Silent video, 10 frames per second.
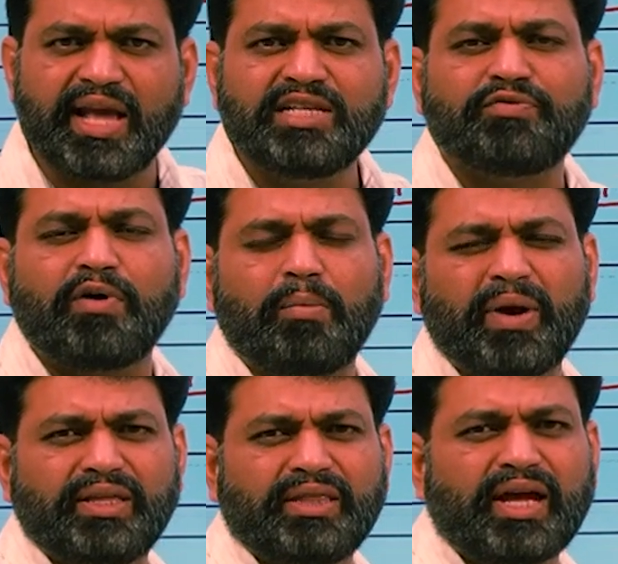రేంజ్ ఫామ్
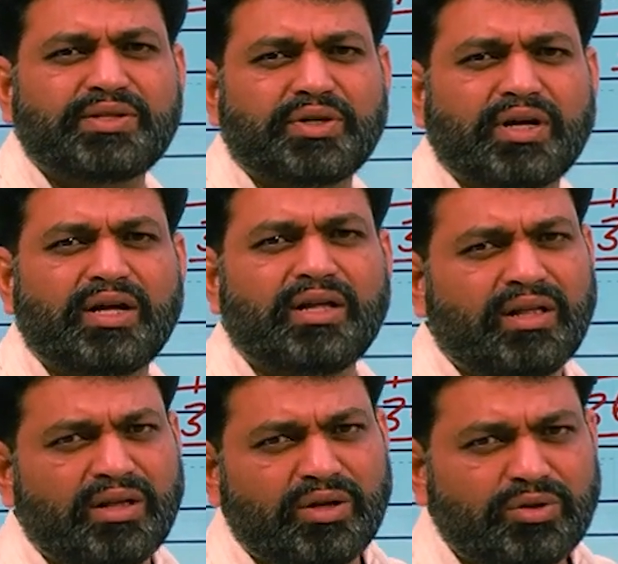అయింది యాక్చువల్గా
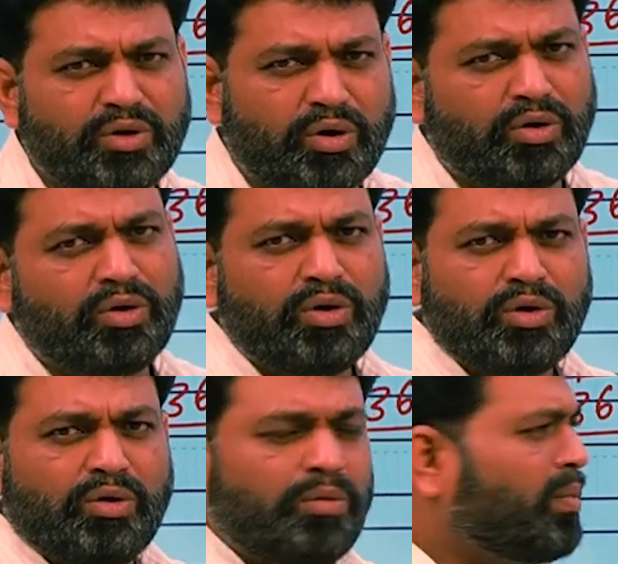సో
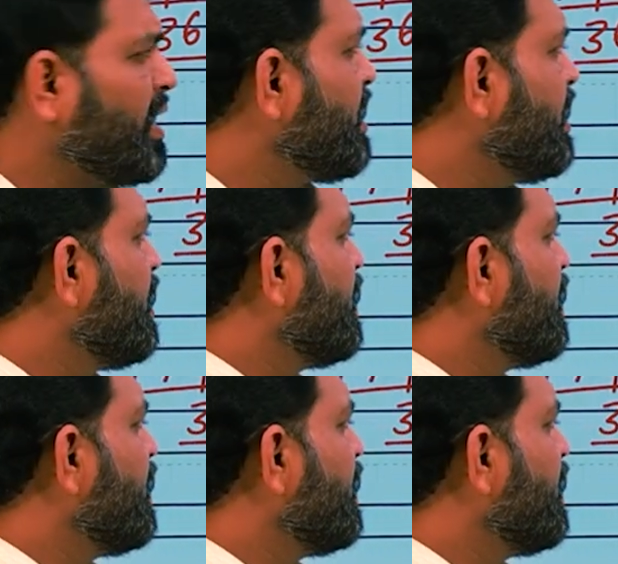మనకి